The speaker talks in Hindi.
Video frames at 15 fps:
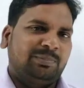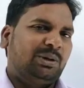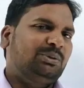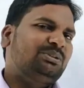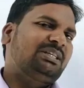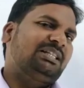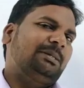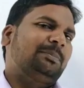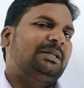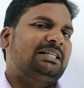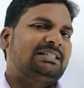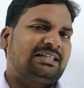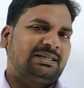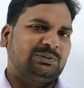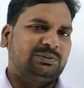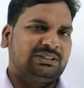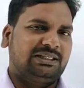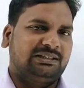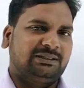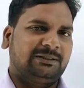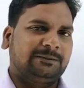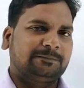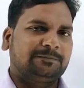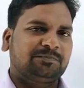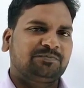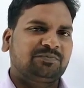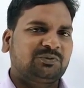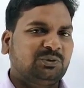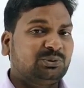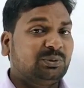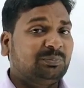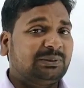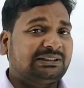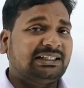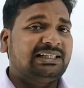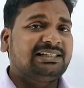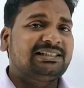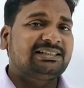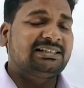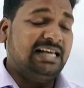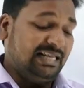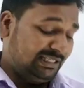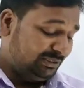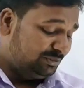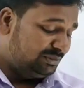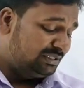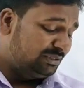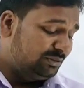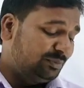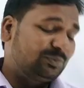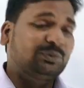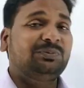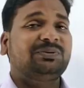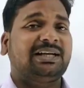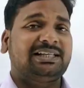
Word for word: बहुत ज़्यादा परेशान हो जाते हैं उनको पता ही नहीं चलता है कि क्वेश्चन को प्रूफ